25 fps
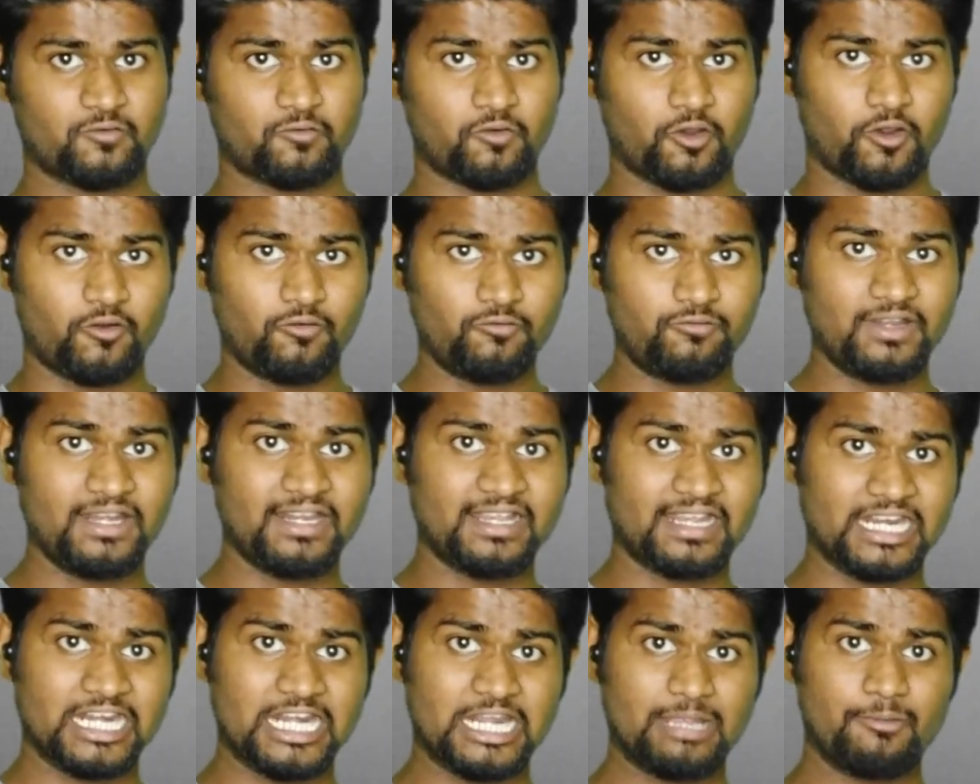फॉर्म
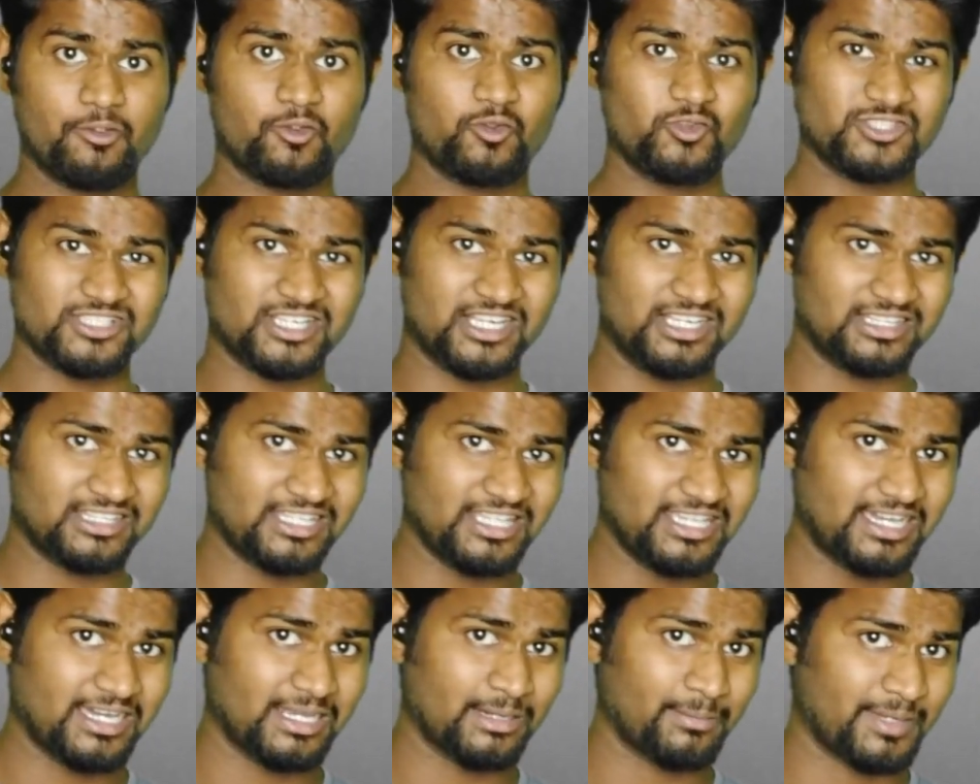फिल करने में कुछ
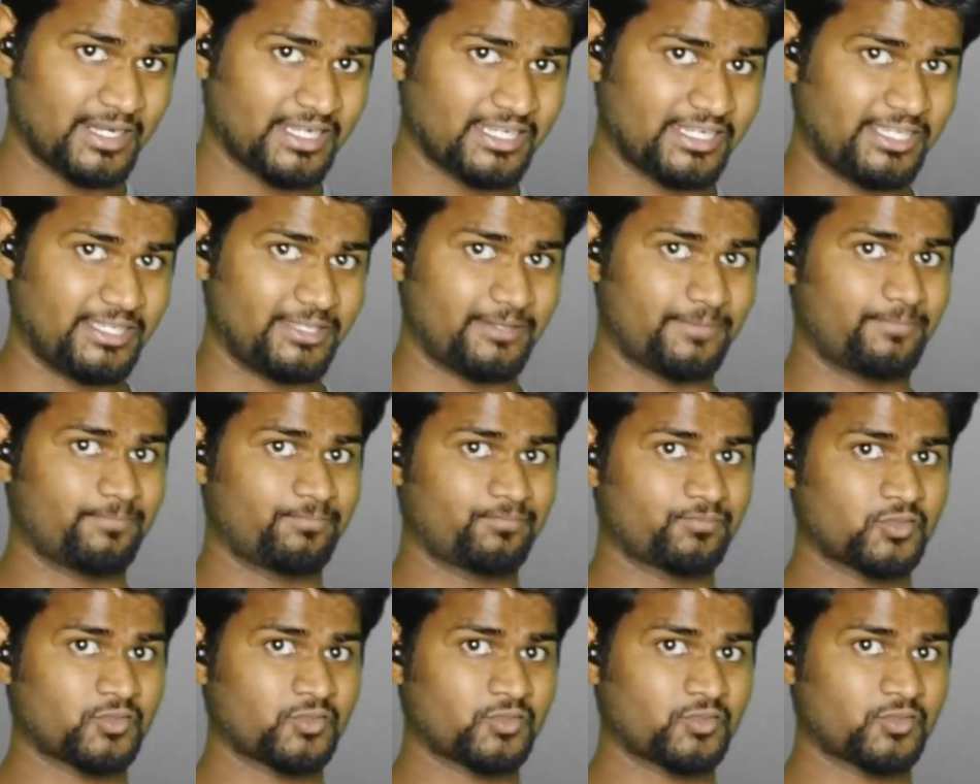गलती कर बैठे